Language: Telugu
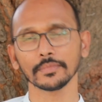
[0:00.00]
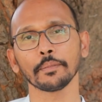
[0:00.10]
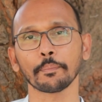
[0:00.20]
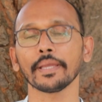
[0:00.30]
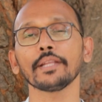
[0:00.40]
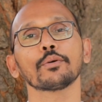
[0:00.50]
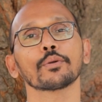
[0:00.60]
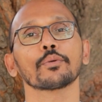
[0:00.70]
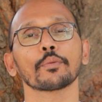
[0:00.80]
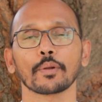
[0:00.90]
ఈ పేను
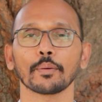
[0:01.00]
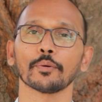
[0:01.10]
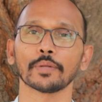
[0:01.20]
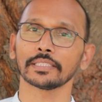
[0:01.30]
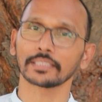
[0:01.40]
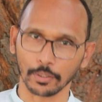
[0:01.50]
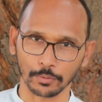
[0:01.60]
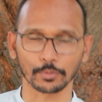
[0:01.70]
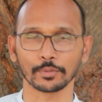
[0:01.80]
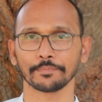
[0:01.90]
కురుకుడు ప్రాబ్లం అనేది
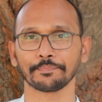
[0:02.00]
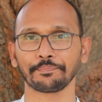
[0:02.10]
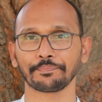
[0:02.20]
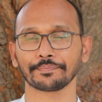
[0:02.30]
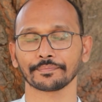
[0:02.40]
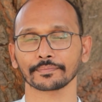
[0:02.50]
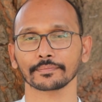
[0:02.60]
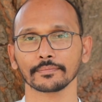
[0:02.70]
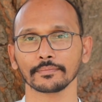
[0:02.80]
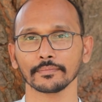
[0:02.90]
తగ్గుతుంది
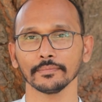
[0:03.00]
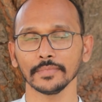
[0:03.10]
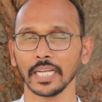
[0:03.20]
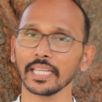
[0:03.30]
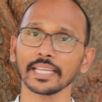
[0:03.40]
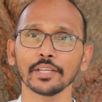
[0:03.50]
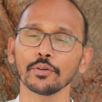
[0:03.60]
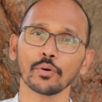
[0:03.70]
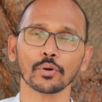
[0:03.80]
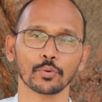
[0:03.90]
అలాగే
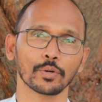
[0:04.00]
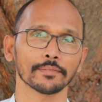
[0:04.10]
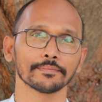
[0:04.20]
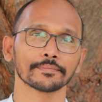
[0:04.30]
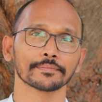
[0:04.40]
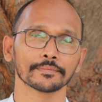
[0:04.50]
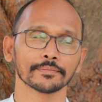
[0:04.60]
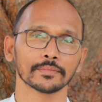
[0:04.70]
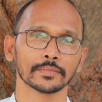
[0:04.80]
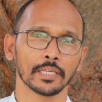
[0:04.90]
ఇంకొకటి కూడా
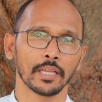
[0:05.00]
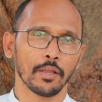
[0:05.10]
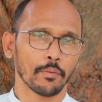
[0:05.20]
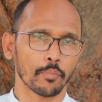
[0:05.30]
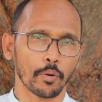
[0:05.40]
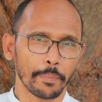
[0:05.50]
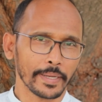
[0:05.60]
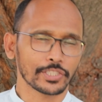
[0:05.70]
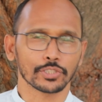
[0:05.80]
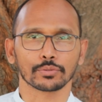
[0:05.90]

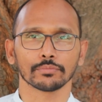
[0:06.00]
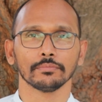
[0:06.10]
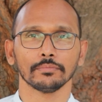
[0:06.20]
బొప్పాయి చెట్టు